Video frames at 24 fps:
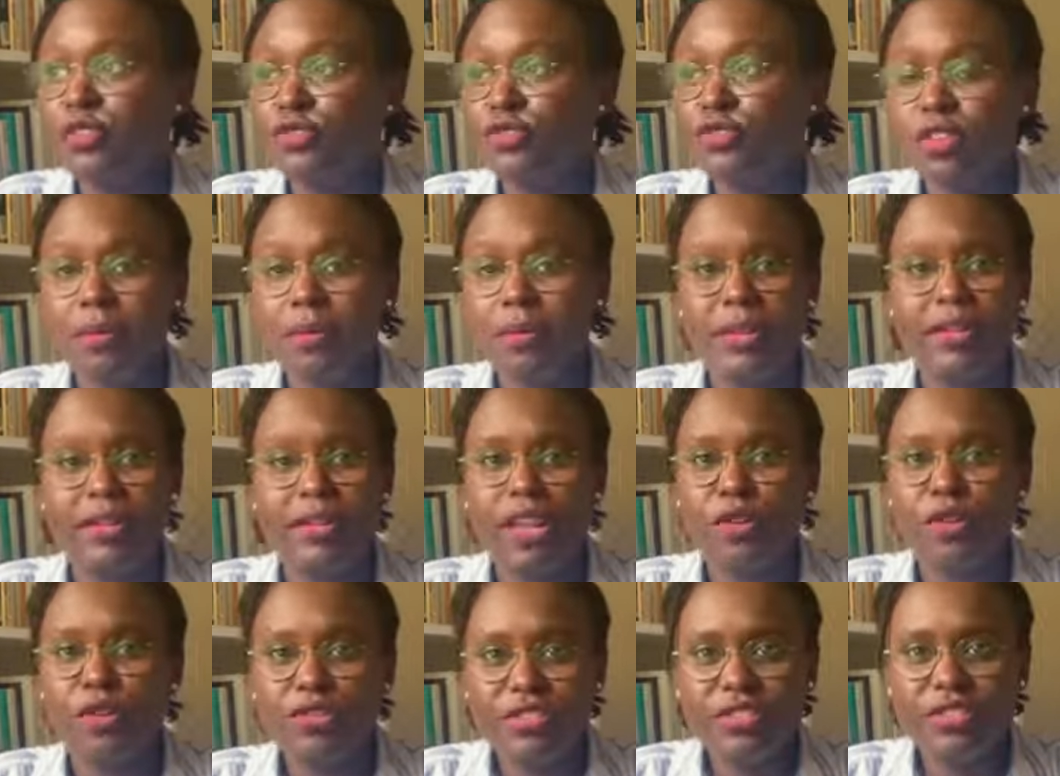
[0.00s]
du domaine de
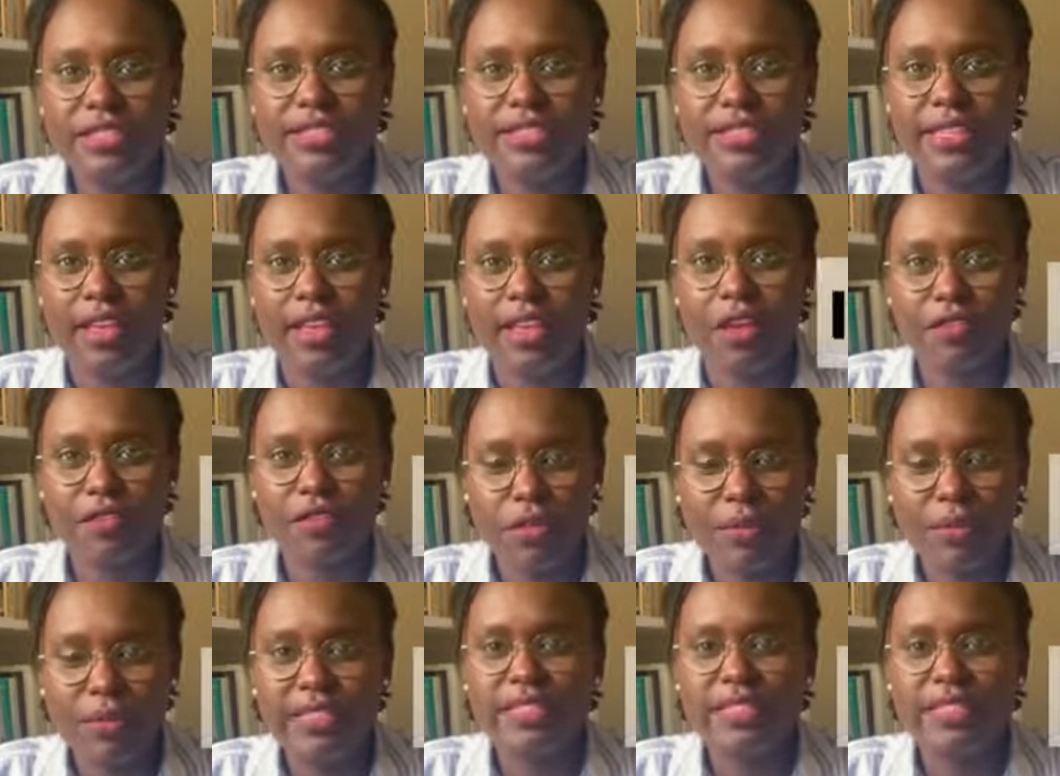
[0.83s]
la logistique,
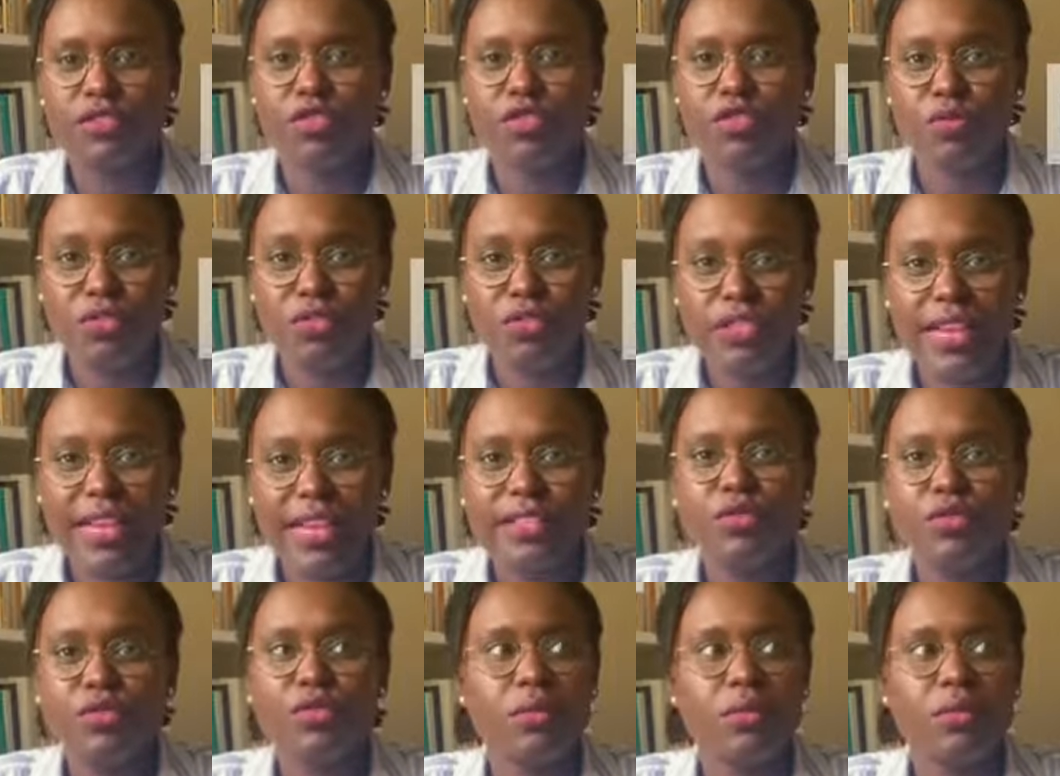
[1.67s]
informatique,
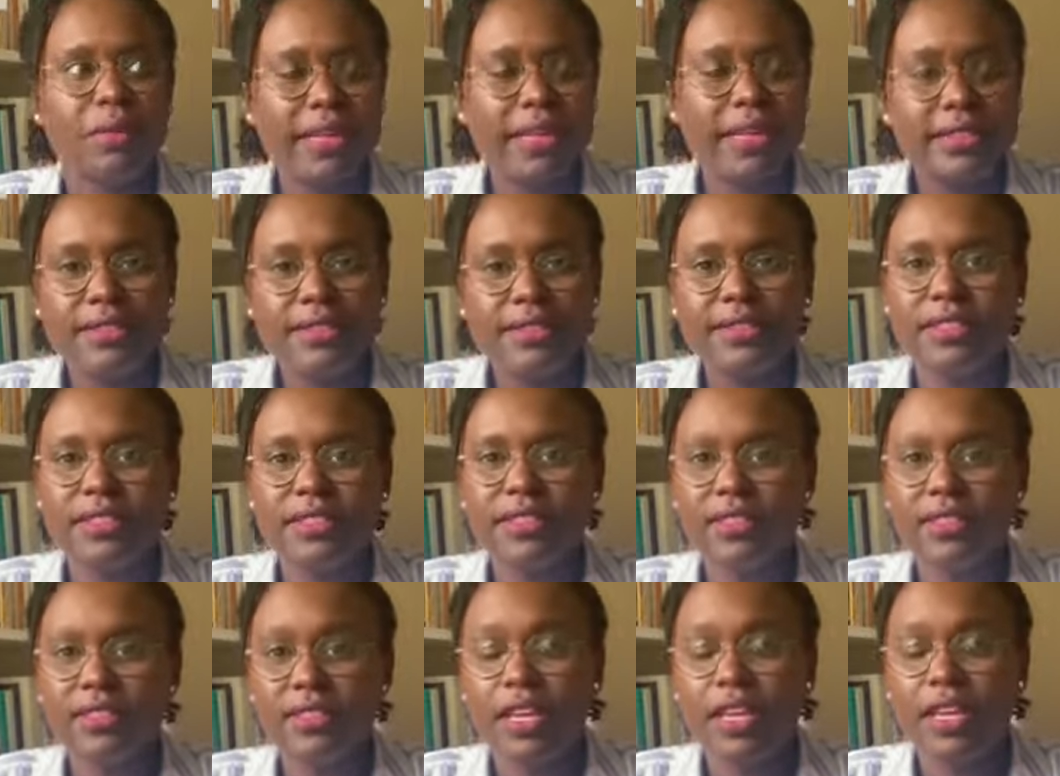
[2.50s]
communication,
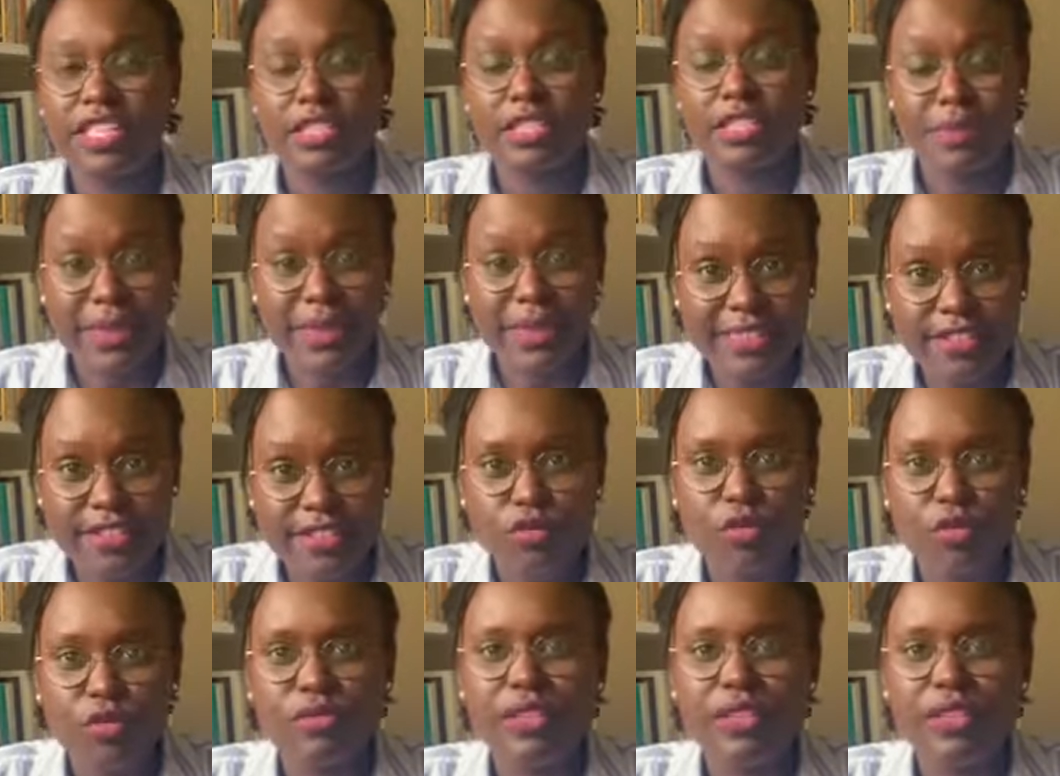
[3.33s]
marketing,
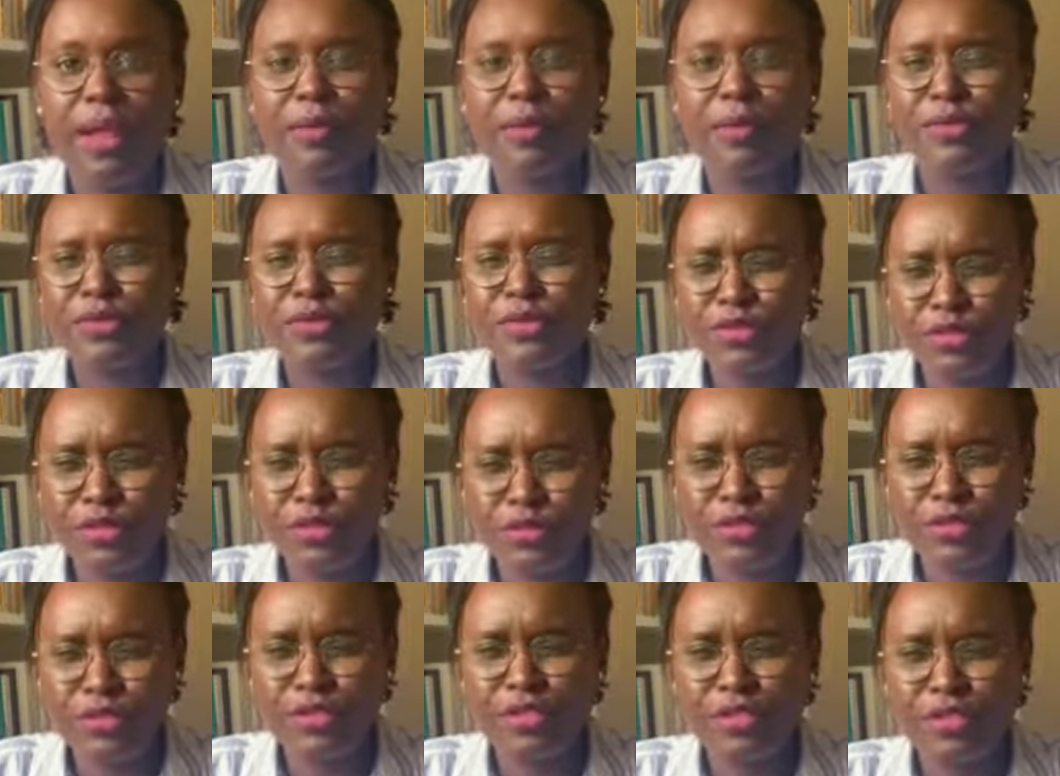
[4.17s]
expertise comptable,
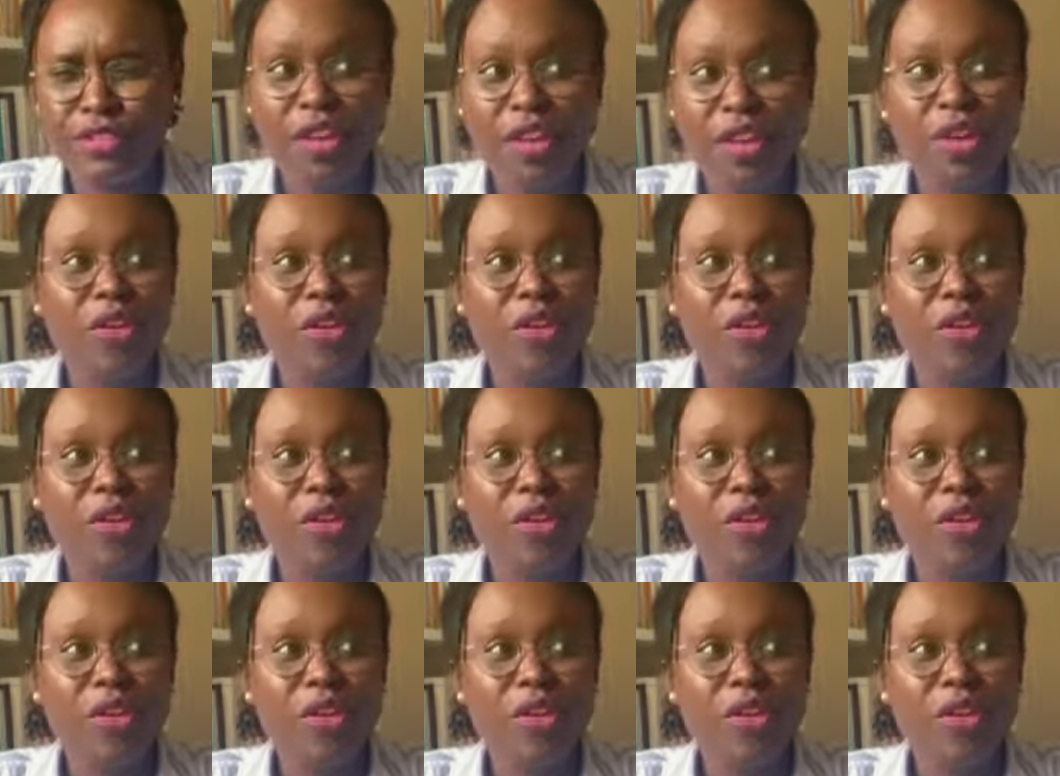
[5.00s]
tous,